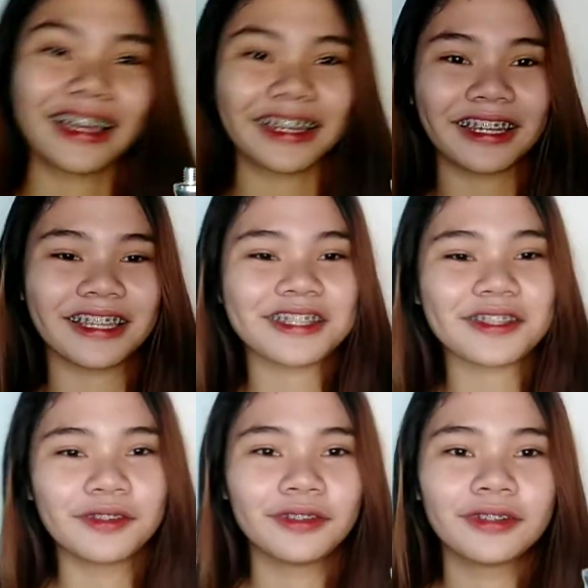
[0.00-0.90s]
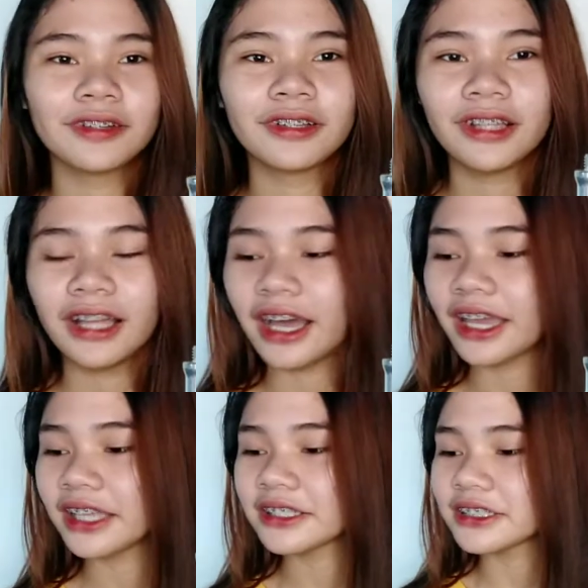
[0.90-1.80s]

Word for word: Ang careless ko. Ayan